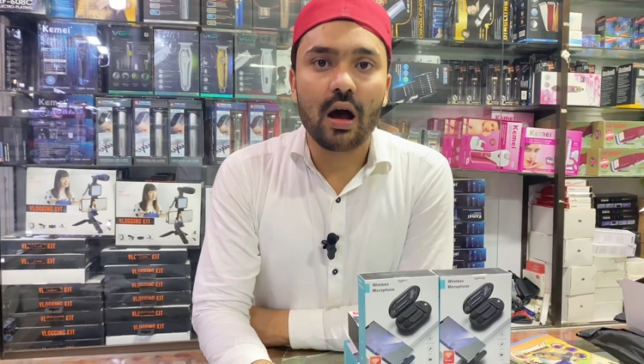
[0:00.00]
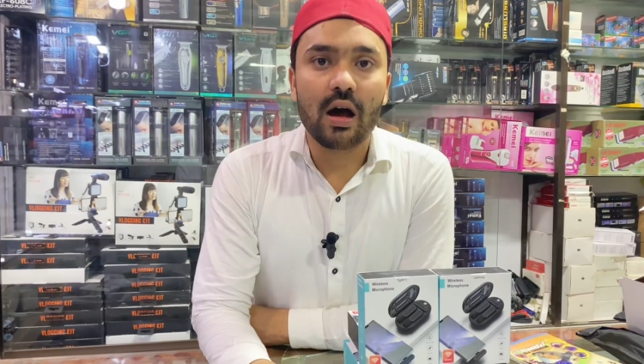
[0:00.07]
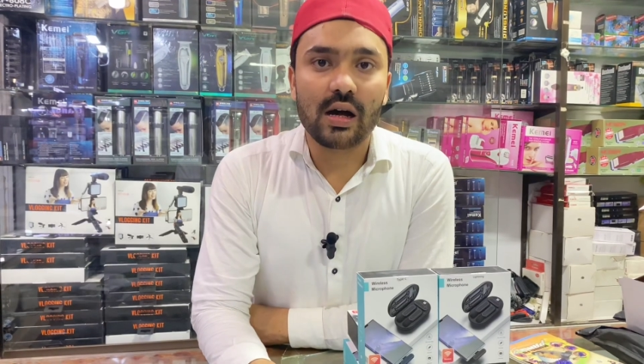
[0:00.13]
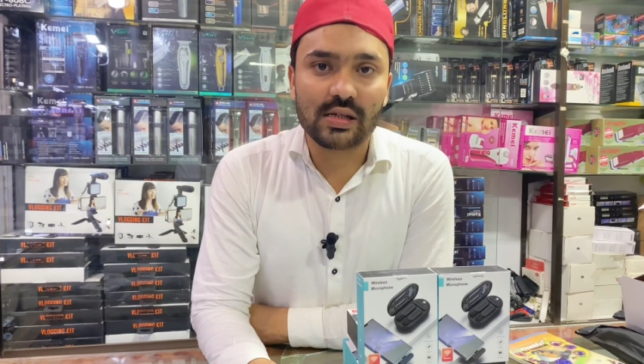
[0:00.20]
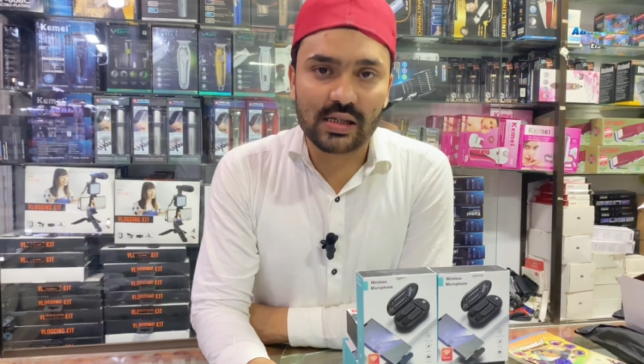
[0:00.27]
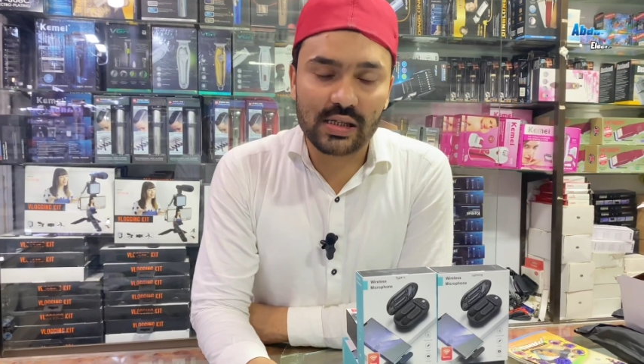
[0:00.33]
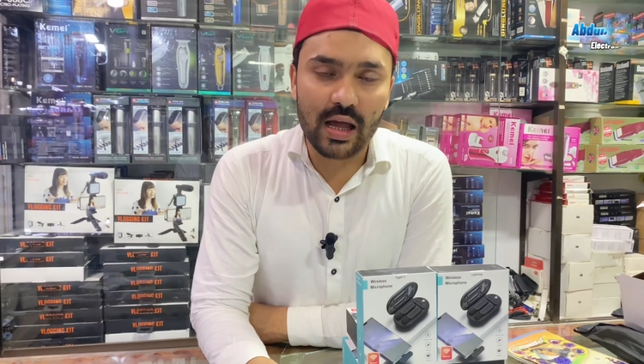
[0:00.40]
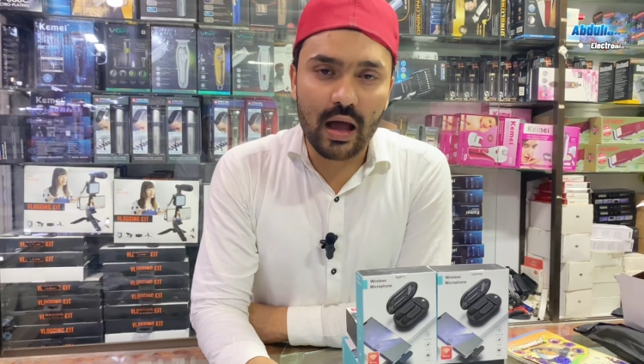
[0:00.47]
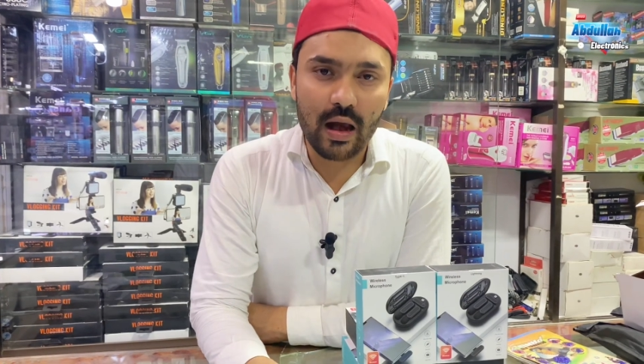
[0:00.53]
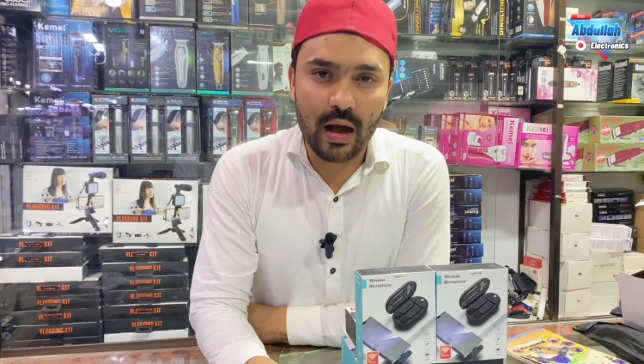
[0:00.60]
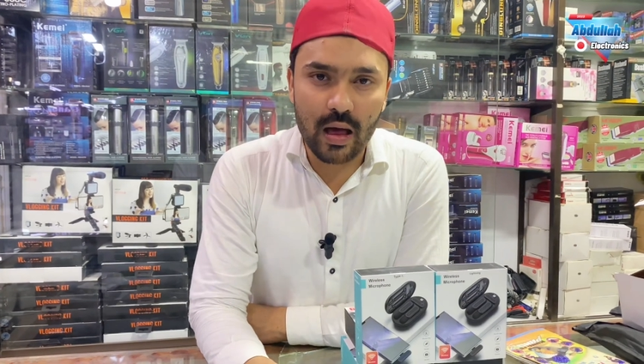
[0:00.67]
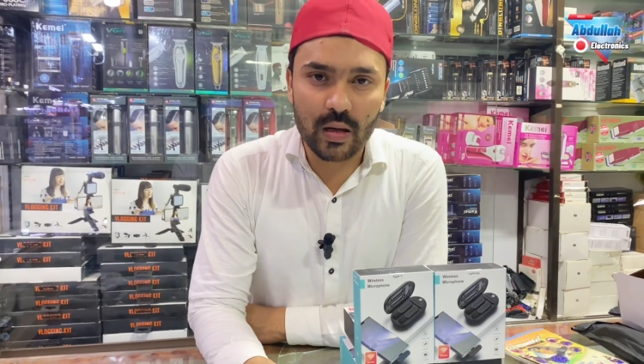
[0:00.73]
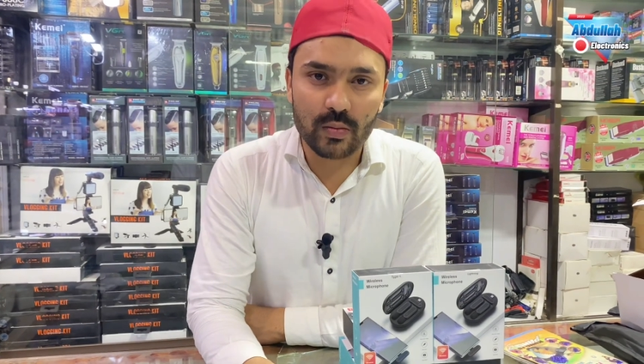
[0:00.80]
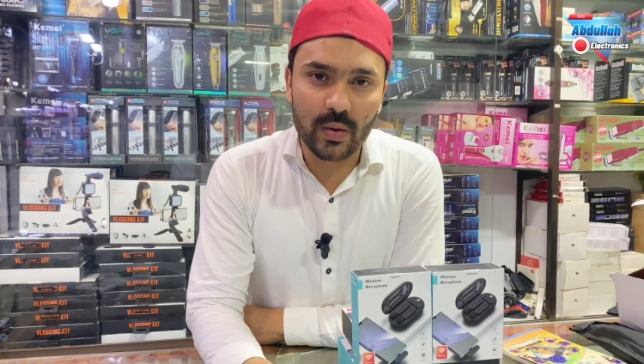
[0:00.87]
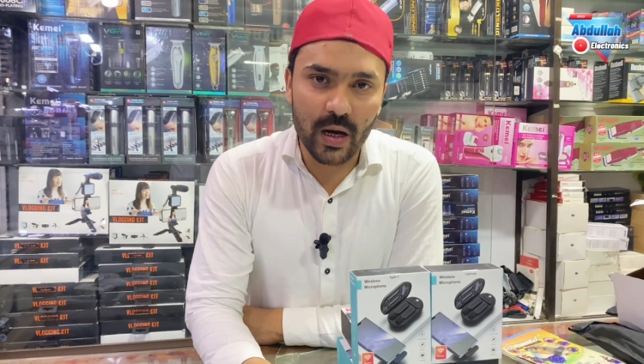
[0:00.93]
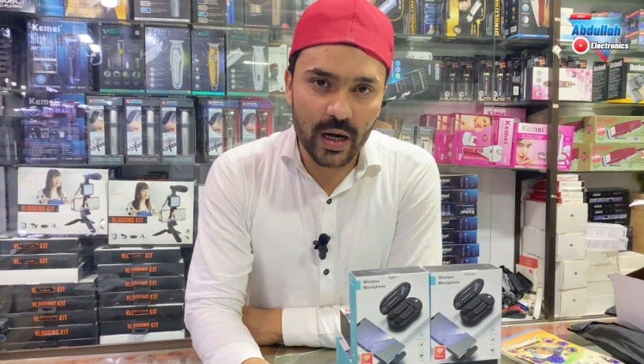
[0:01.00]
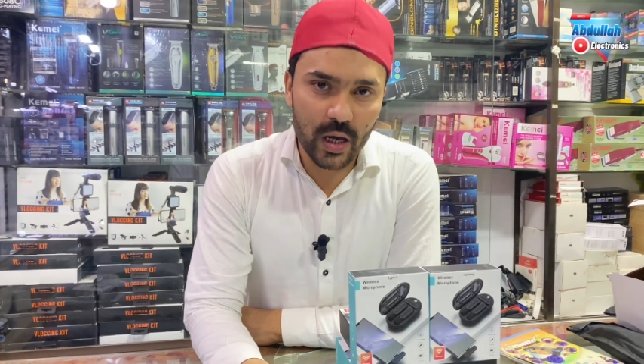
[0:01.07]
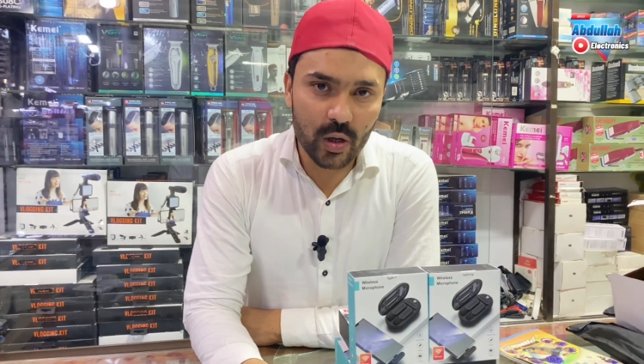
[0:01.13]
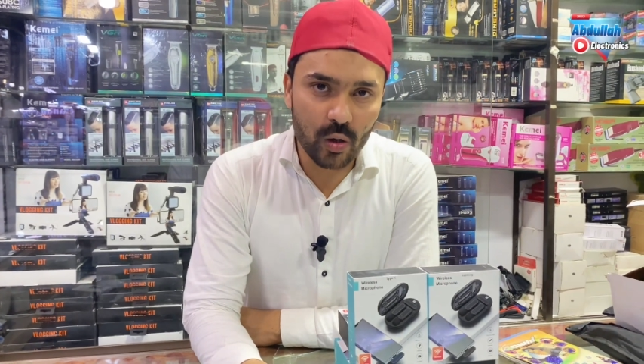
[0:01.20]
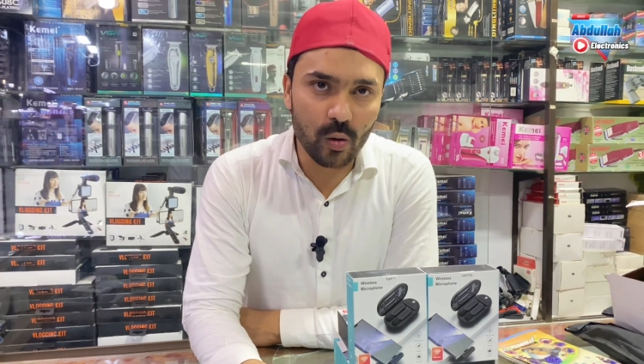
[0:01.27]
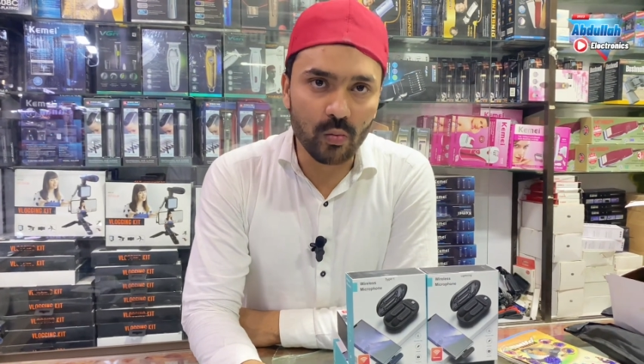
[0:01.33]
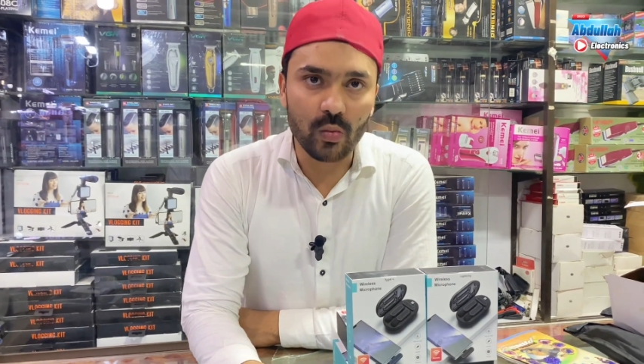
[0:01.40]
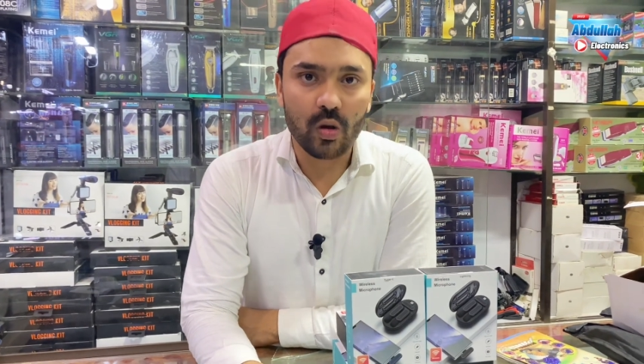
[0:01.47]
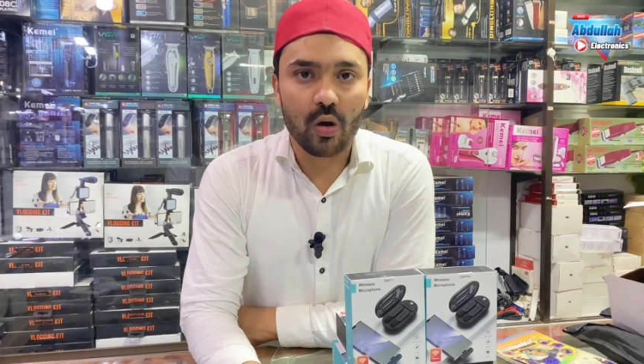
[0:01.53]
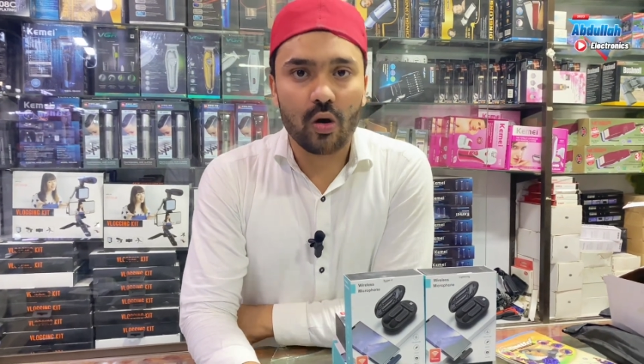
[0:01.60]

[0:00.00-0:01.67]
असलकुम